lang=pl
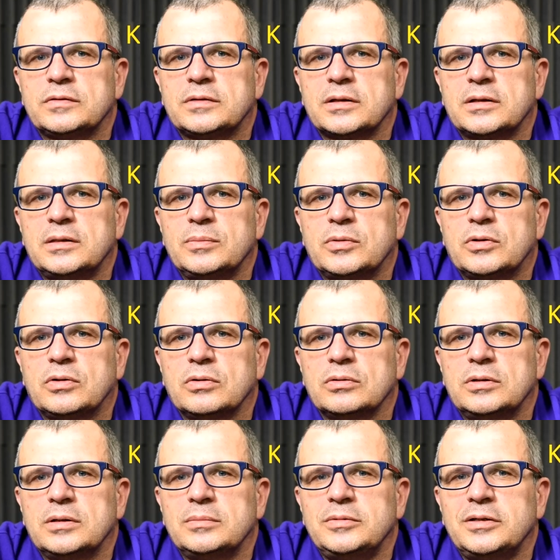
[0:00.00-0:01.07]
Cię z takim
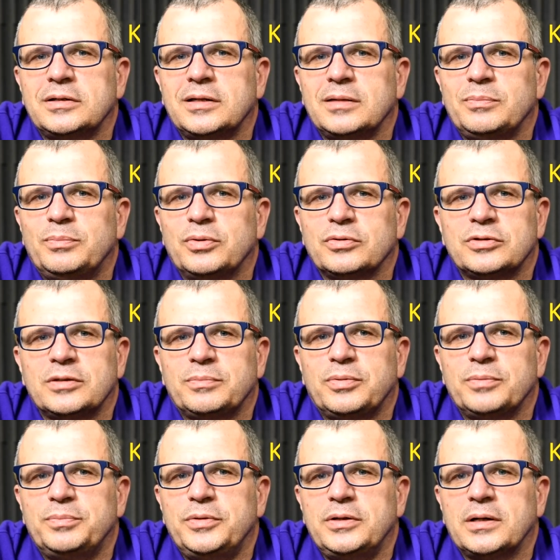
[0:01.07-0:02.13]
kodem, nie daj Boże
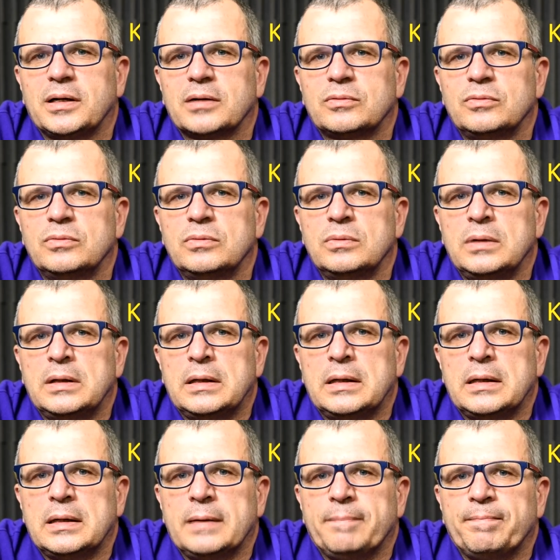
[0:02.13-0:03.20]
po pijaku,
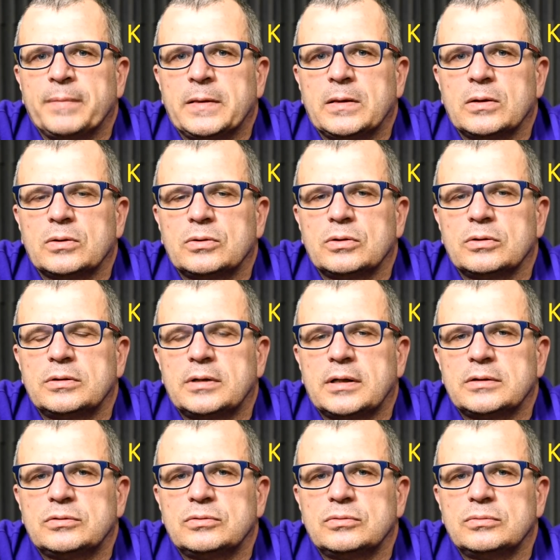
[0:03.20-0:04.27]
no to od
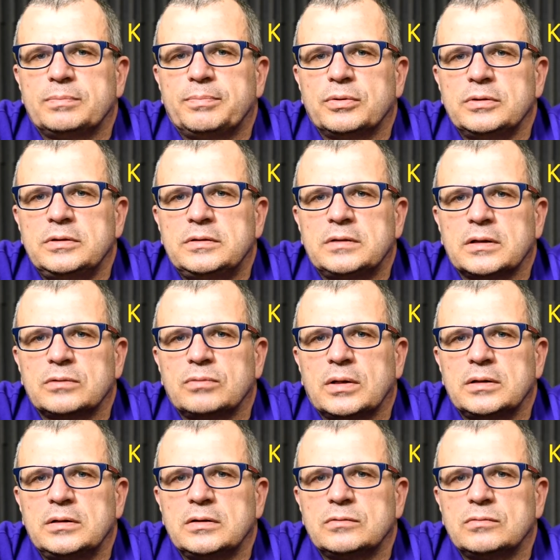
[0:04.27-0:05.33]
razu policjant
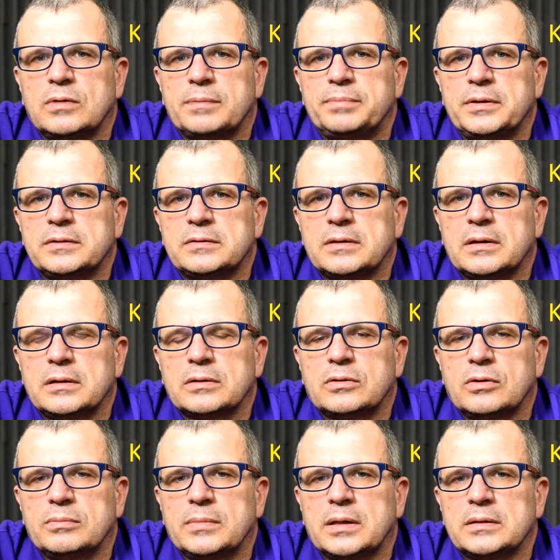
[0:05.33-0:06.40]
ładnie złapie za
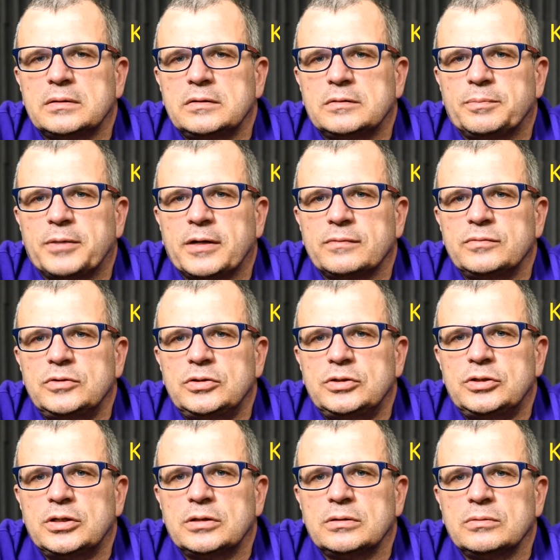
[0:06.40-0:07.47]
alkomat i sprawdzi
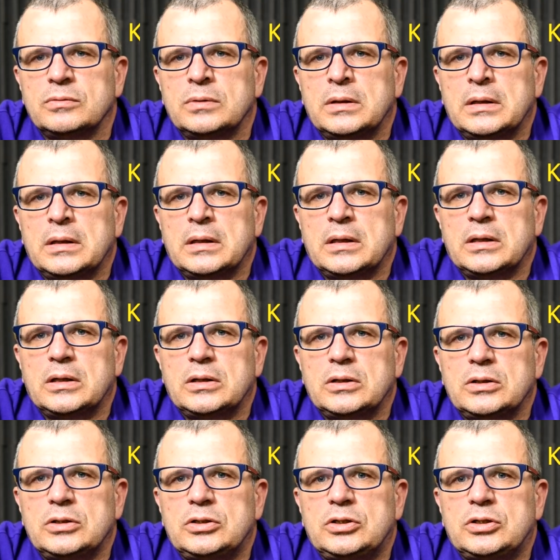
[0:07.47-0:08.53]
Cię,
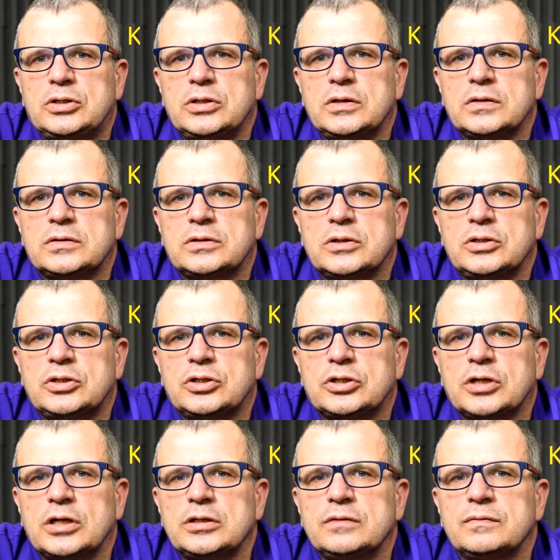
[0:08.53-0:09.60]
y, czy jesteś
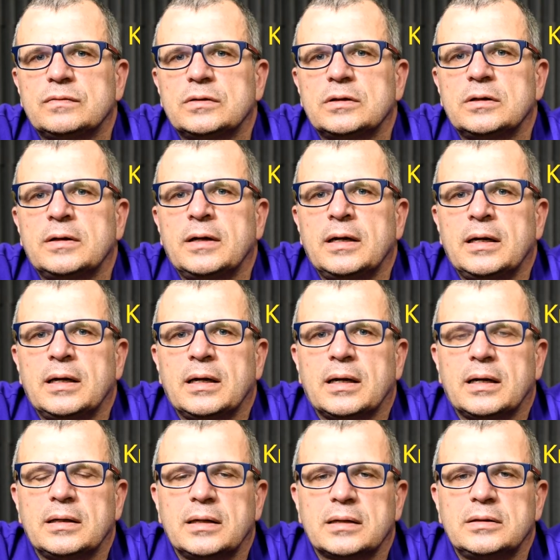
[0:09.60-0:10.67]
trzeźwy,
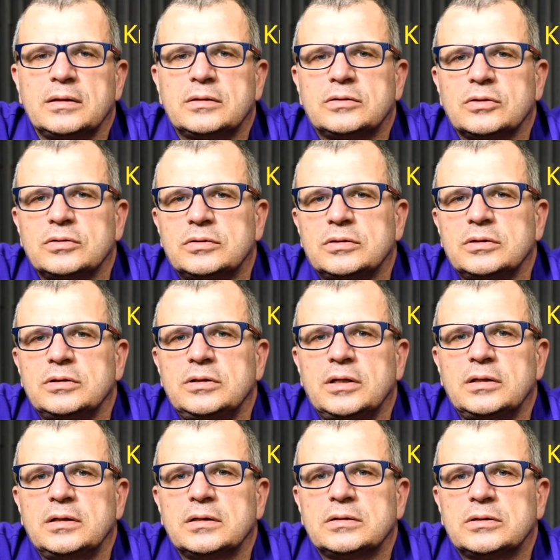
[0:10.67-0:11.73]
a jak niechcący
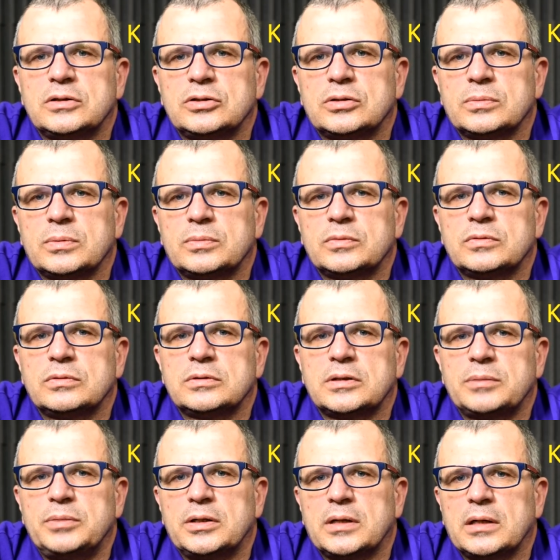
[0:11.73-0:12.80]
nie jesteś, to po prostu
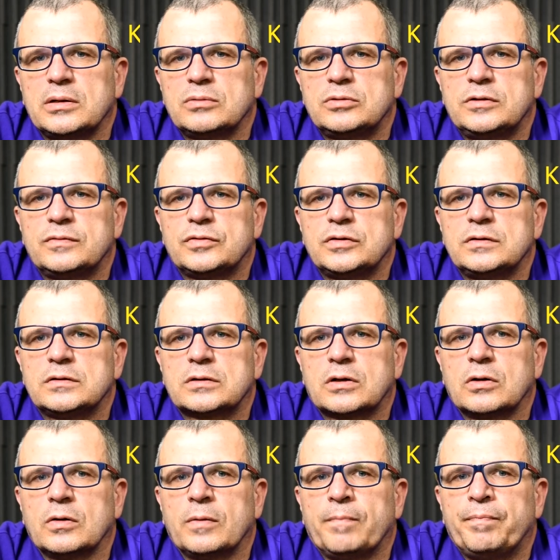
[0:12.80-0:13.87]
zabierają Ci
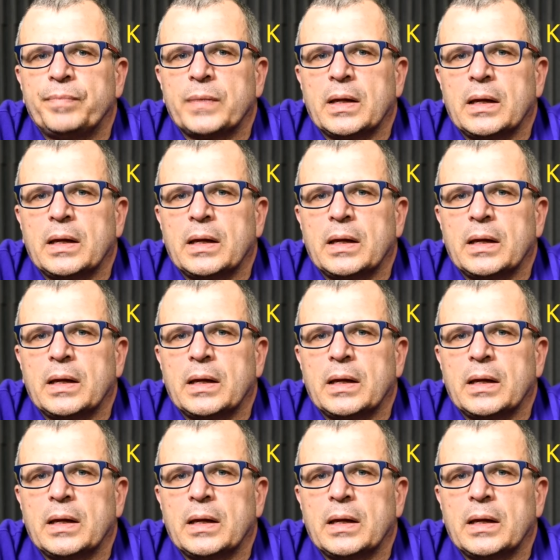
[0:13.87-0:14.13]
wszystko